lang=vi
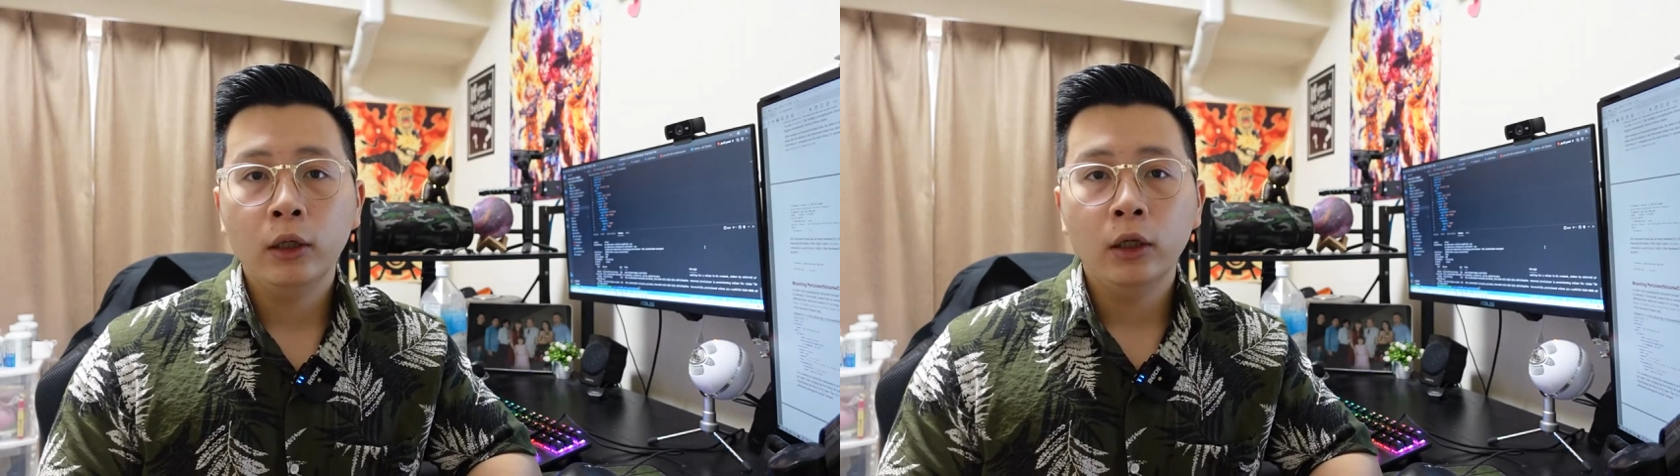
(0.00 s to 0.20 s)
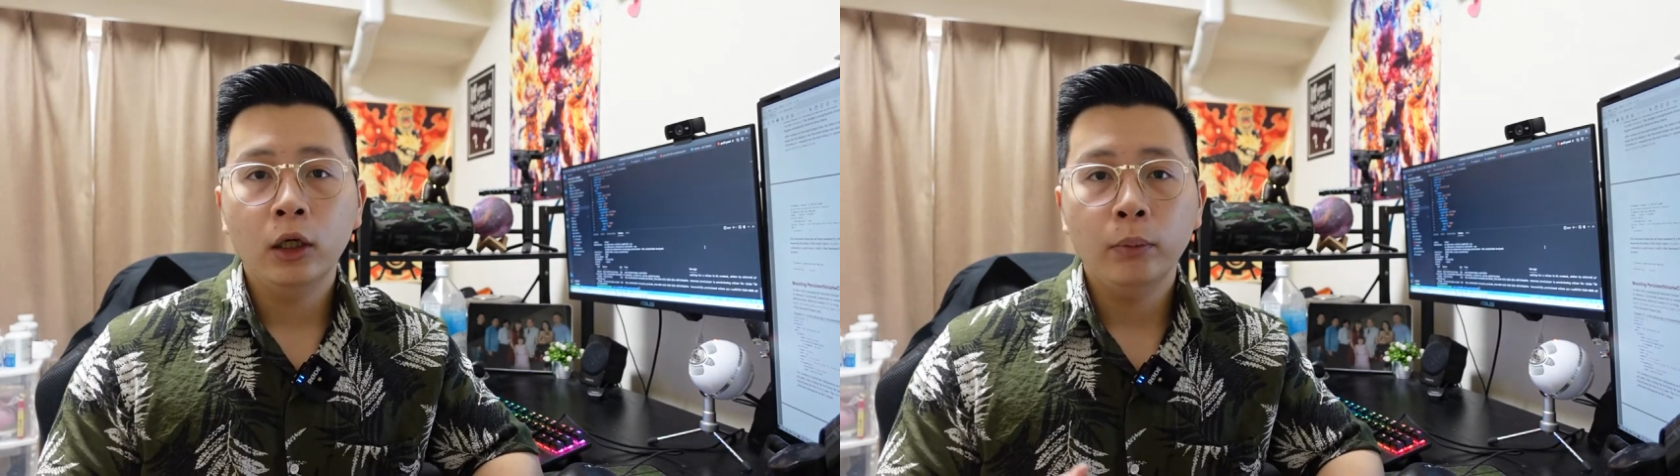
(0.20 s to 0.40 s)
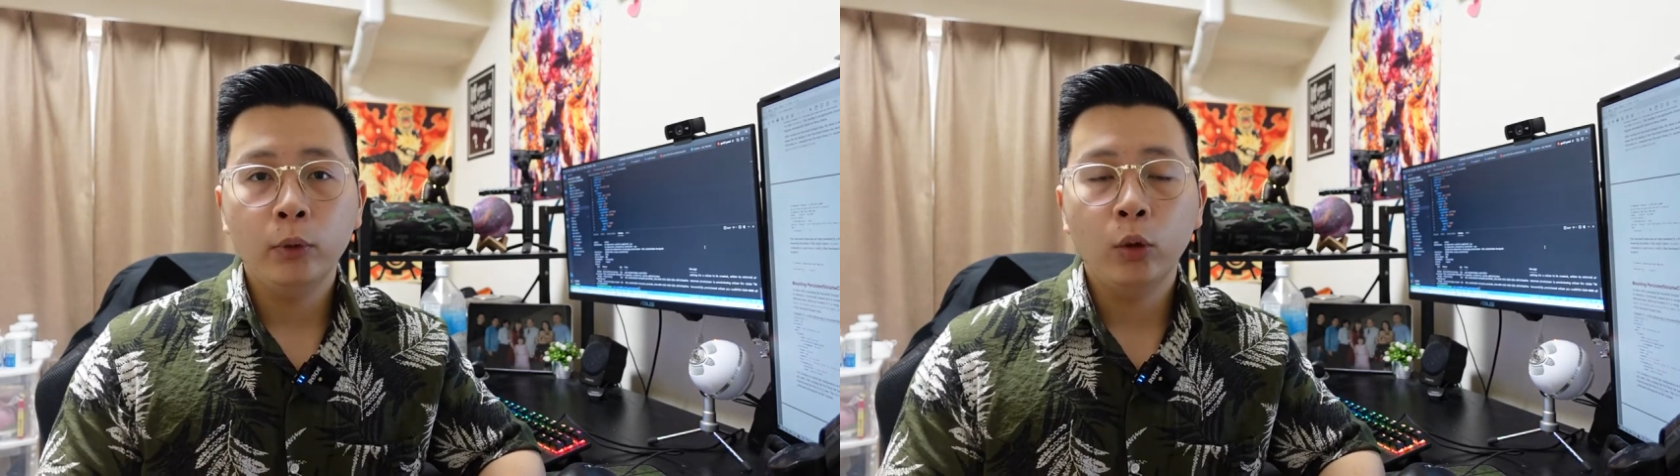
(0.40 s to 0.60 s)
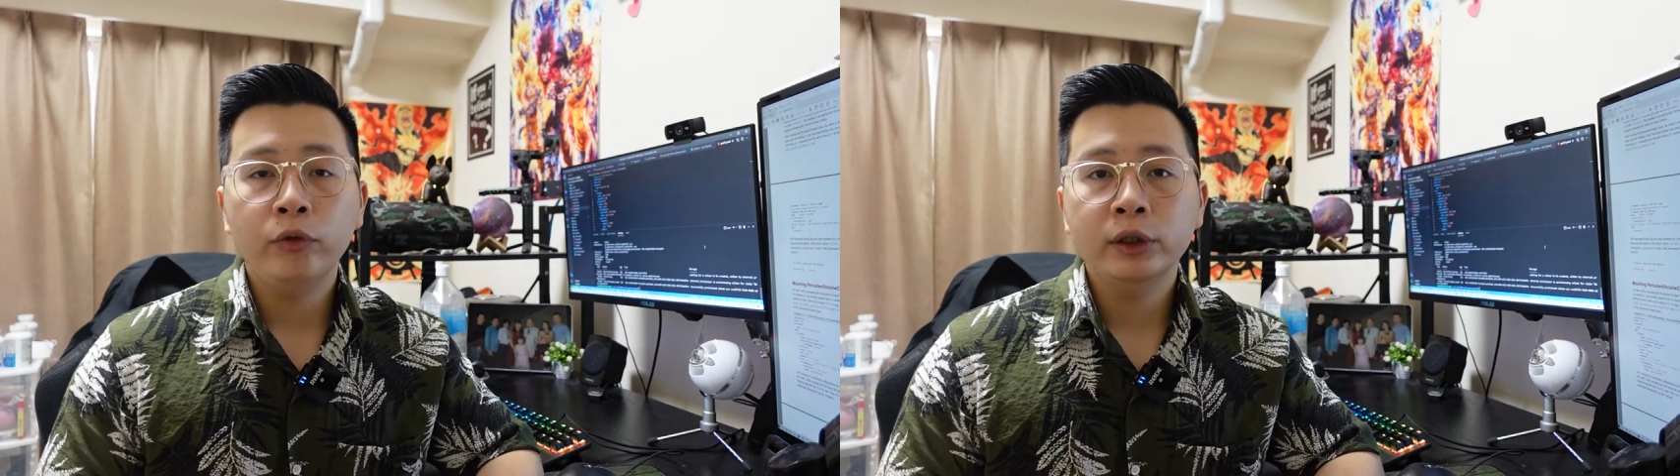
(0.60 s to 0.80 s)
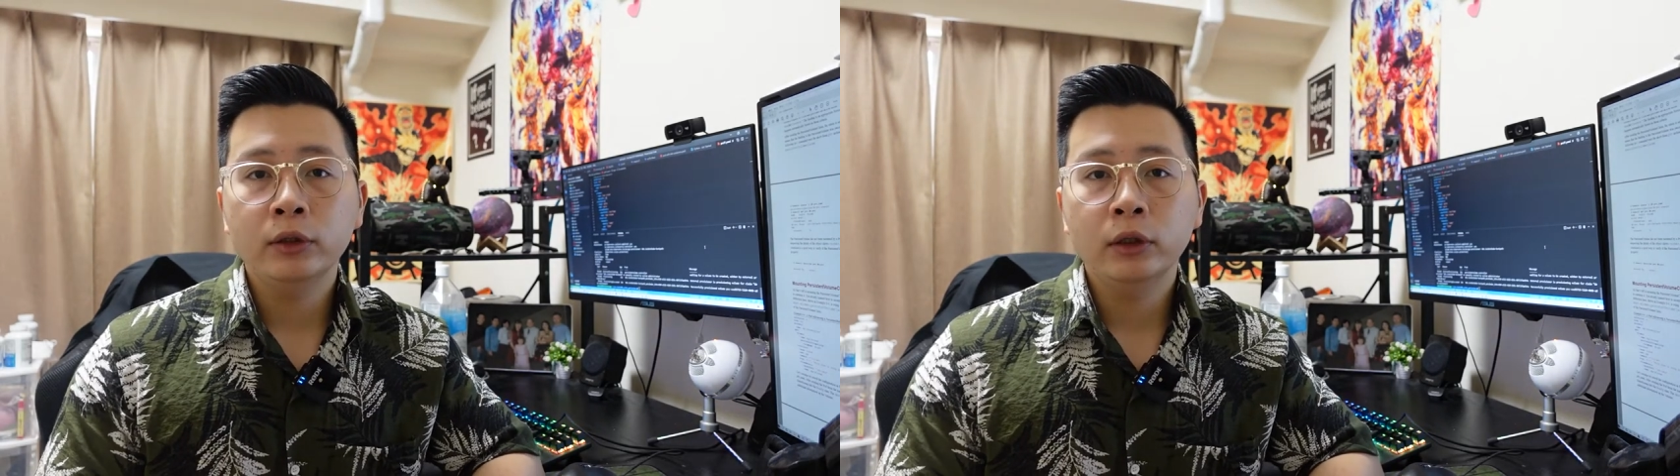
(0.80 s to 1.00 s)
ờ,
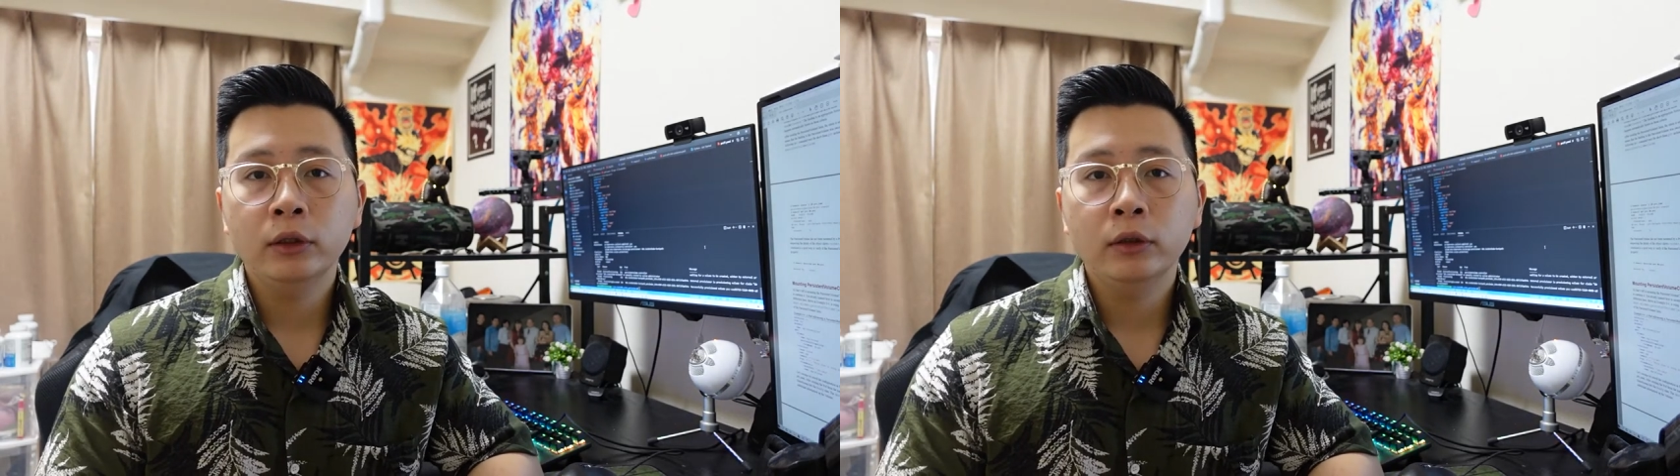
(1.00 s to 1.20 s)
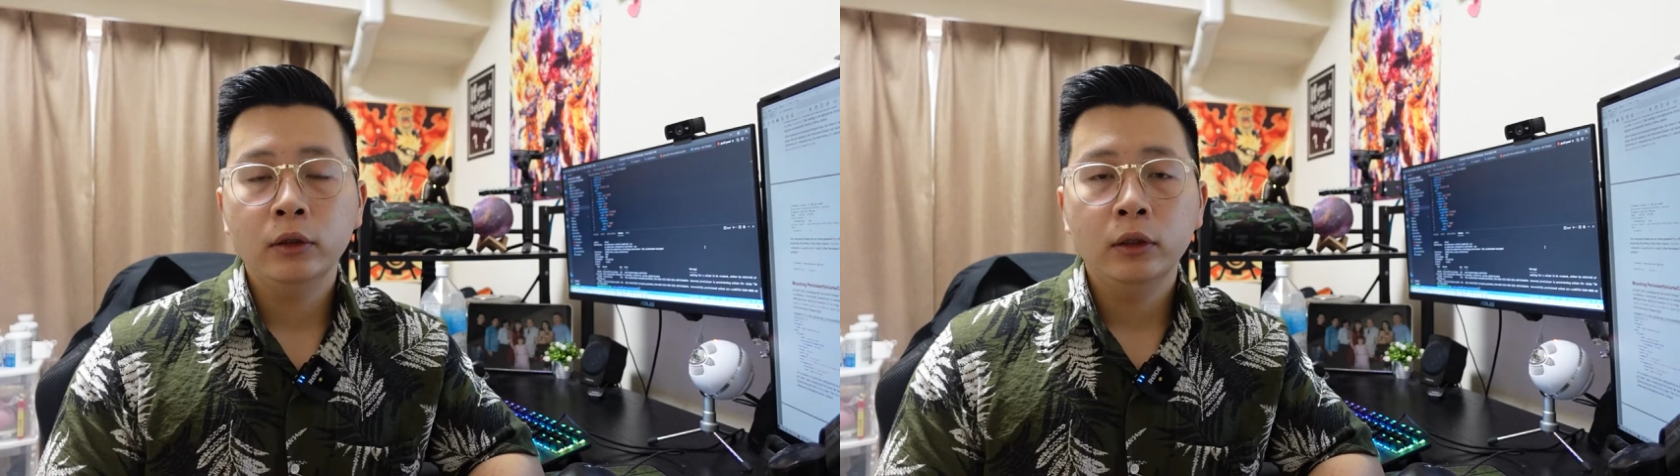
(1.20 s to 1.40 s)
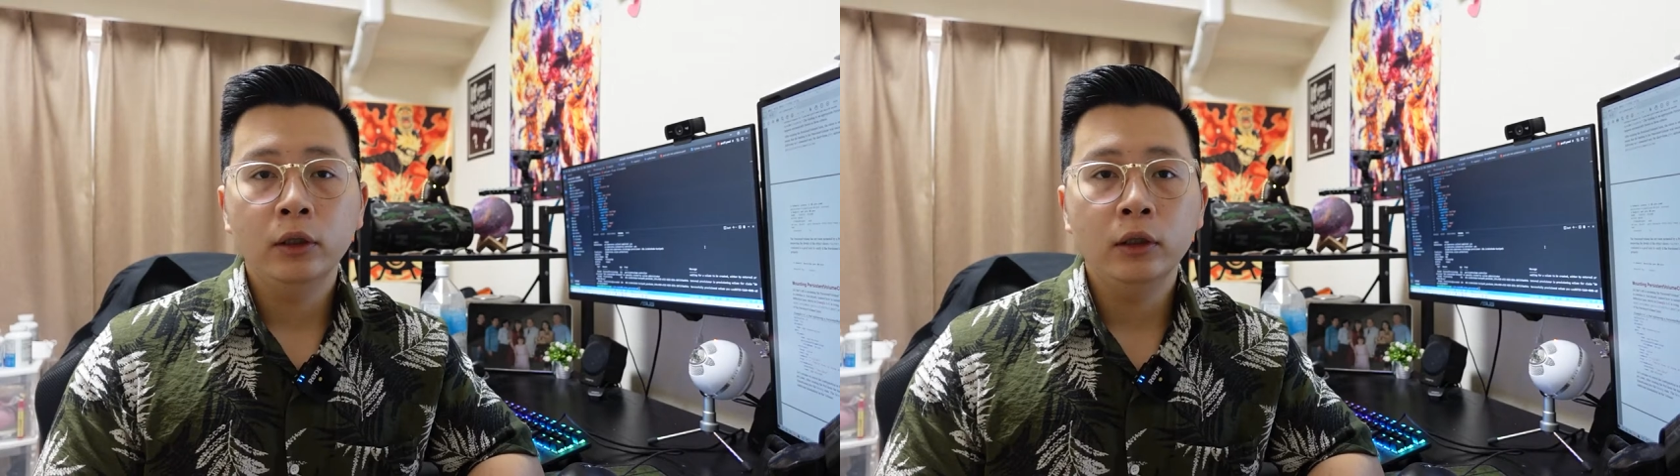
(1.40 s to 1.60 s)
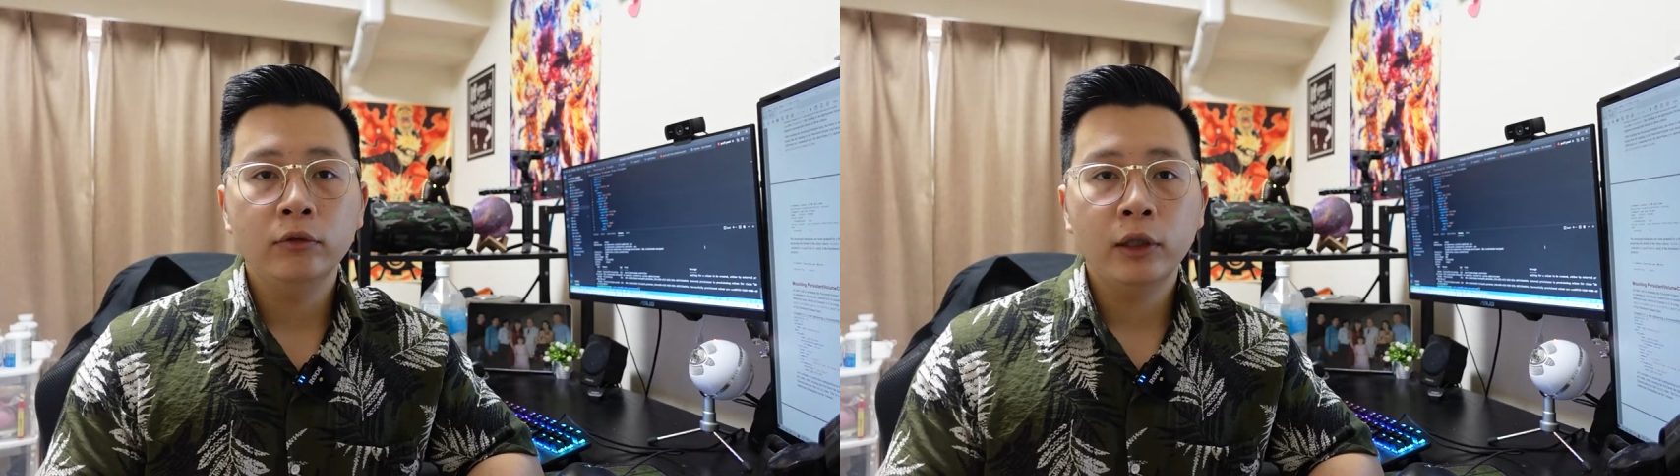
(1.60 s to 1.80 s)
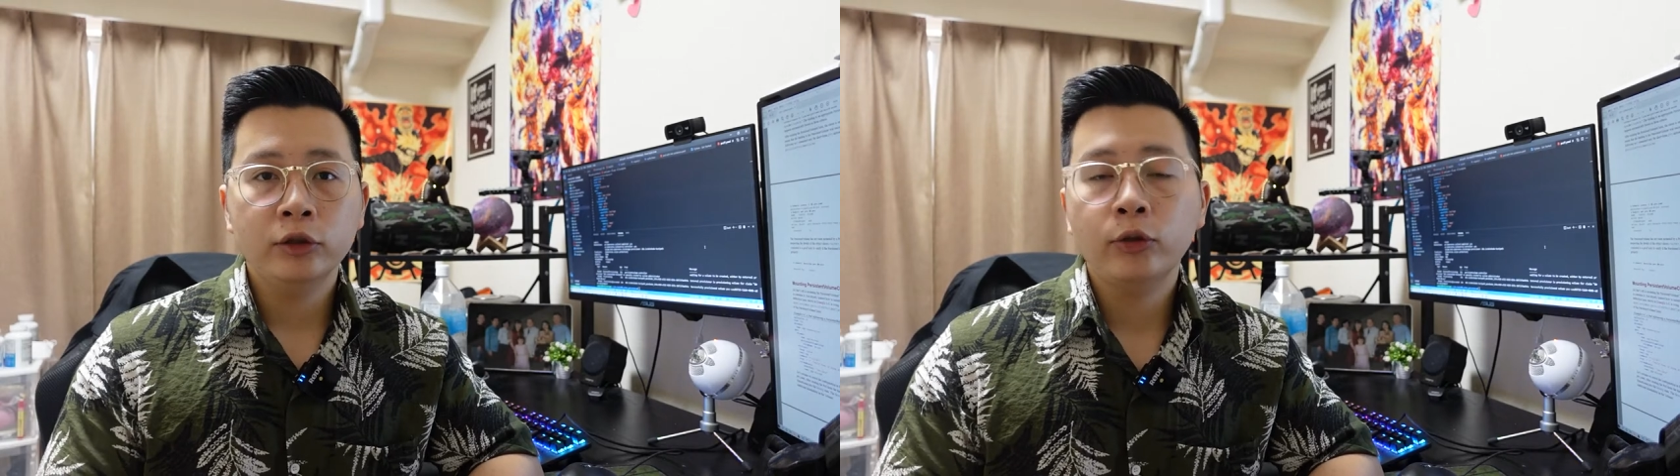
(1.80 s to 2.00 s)
Provisioning
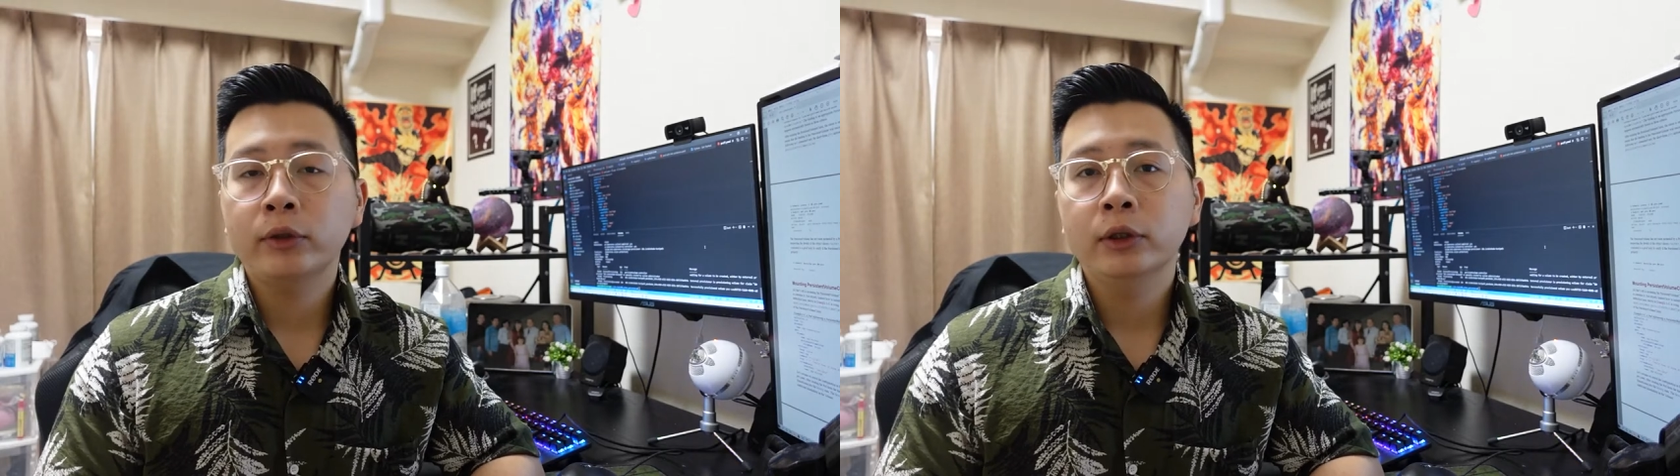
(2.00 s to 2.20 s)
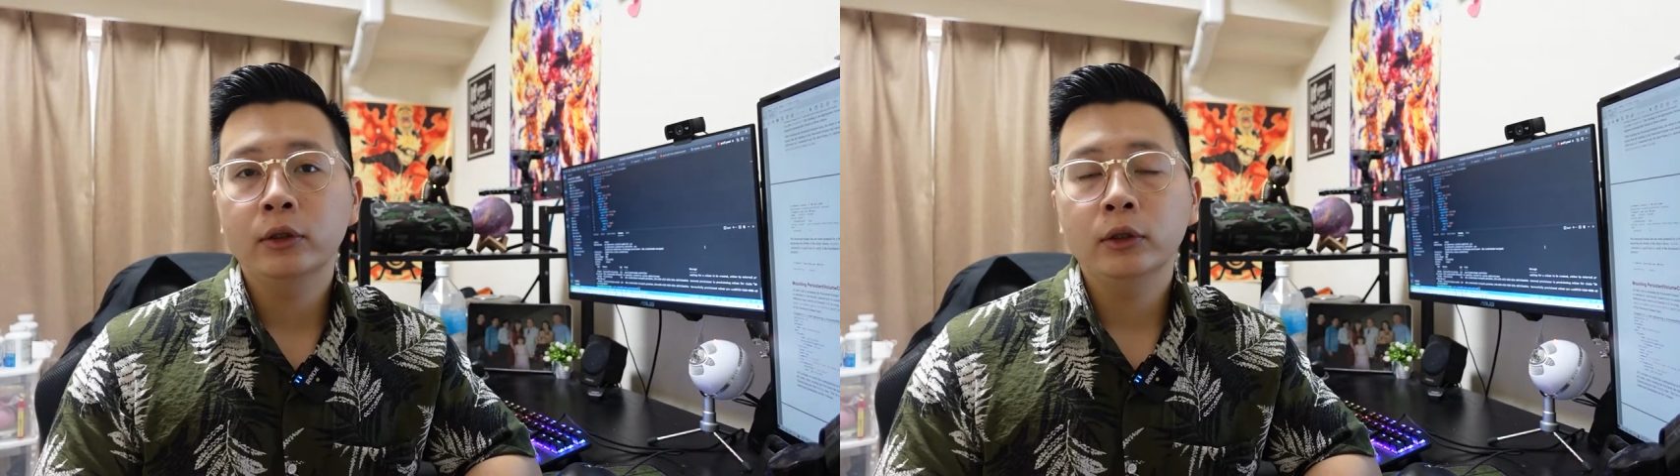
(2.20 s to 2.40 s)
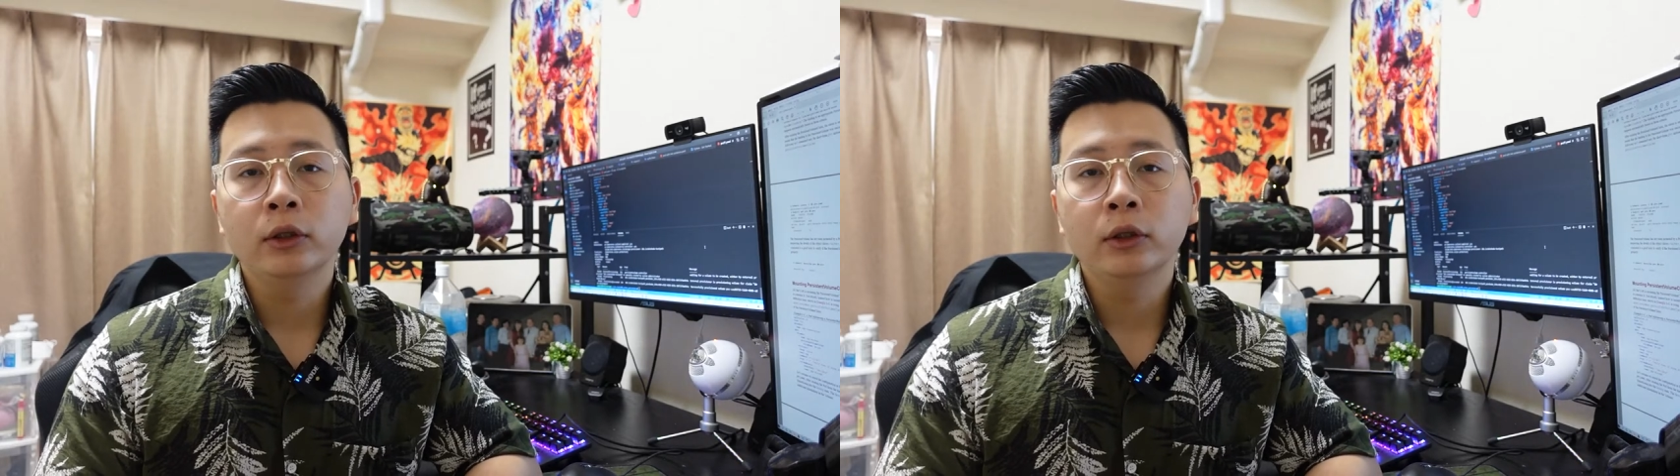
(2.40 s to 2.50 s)
Infrastructure